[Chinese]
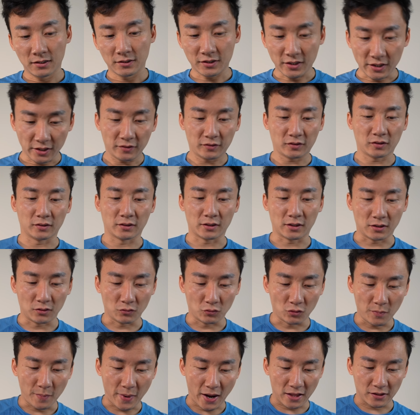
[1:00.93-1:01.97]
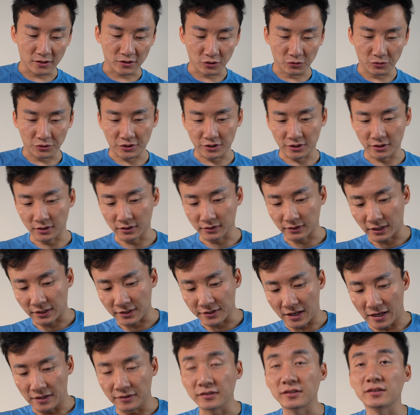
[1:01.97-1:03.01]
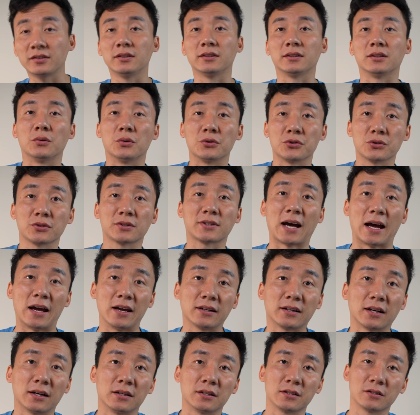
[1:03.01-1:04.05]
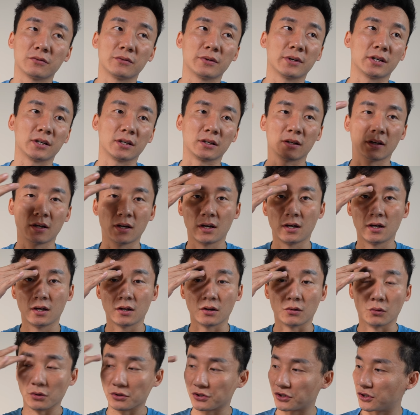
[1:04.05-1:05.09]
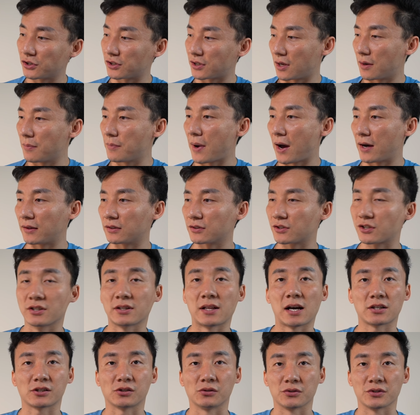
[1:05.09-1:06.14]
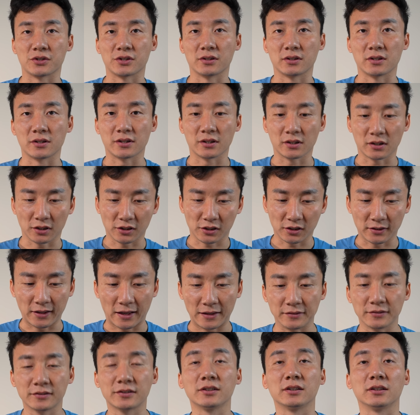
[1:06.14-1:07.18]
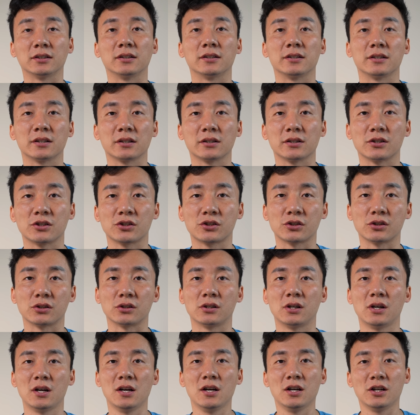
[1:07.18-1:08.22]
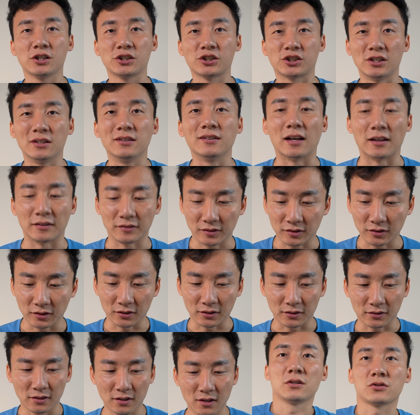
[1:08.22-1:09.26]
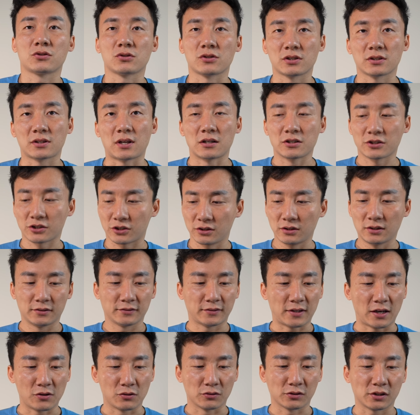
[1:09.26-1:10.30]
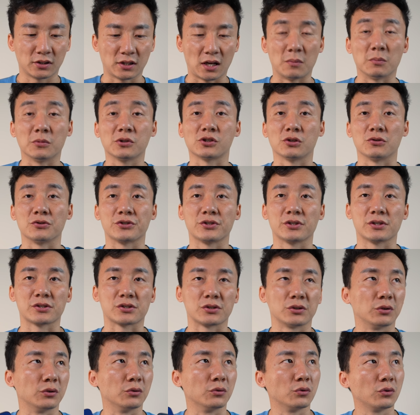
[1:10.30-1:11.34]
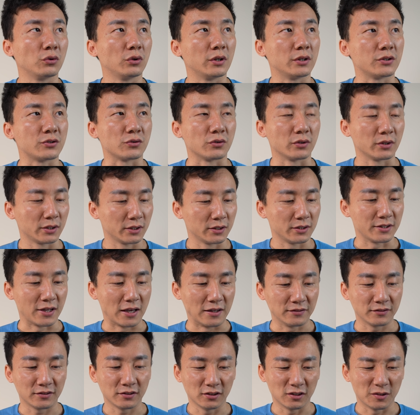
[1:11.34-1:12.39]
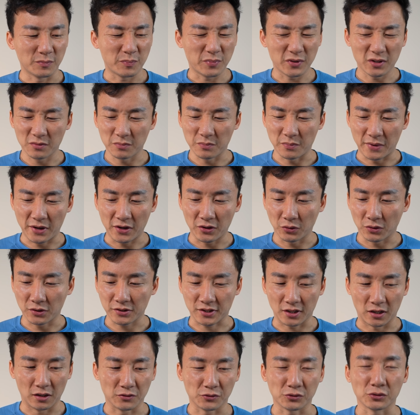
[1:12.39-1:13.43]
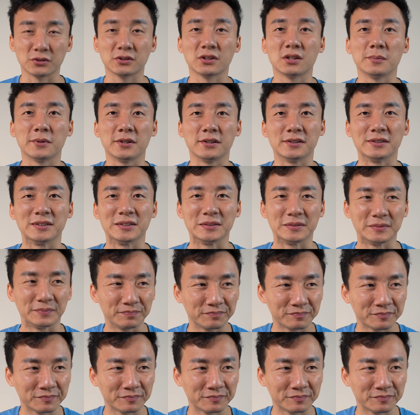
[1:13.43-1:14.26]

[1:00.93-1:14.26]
这次呢，我买的手机呢，它颜色呢我就改一改，因为我之前买的其他手机呢，一个是蓝色的，一个是深蓝色的。就是当时呢，在用这两部手机的时候，我会觉得颜色并没有我想象中那么